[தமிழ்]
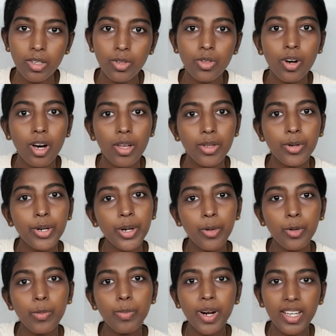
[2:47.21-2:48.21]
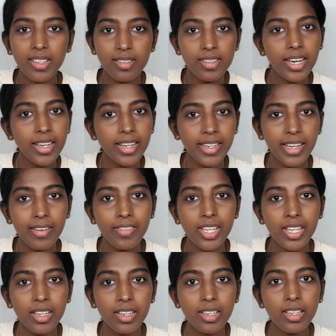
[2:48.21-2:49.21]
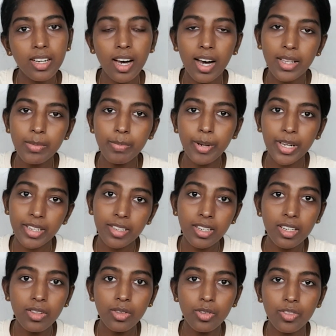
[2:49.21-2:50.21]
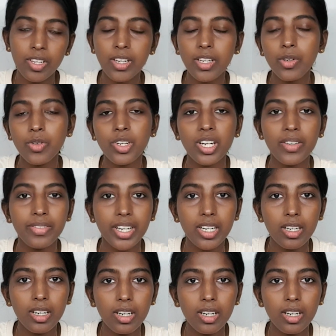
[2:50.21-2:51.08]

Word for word: ஸோ அதோடைய ஒரு பிரான்ச் தான் இந்தியாவில் இருக்குது அது பேர் தான் ஹிந்துஸ்தான் யூனிலிவர்